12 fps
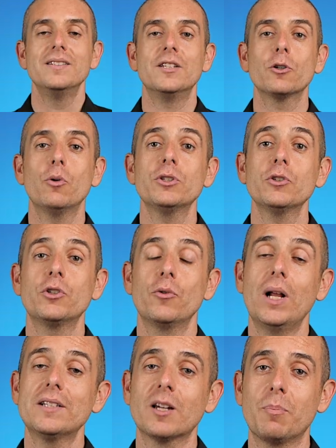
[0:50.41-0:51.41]
Detto questo c'è
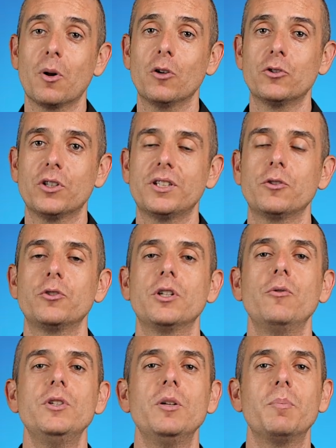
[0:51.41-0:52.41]
un altro approccio che è stato
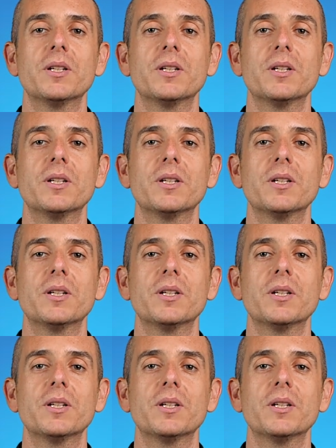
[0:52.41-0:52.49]
seguito in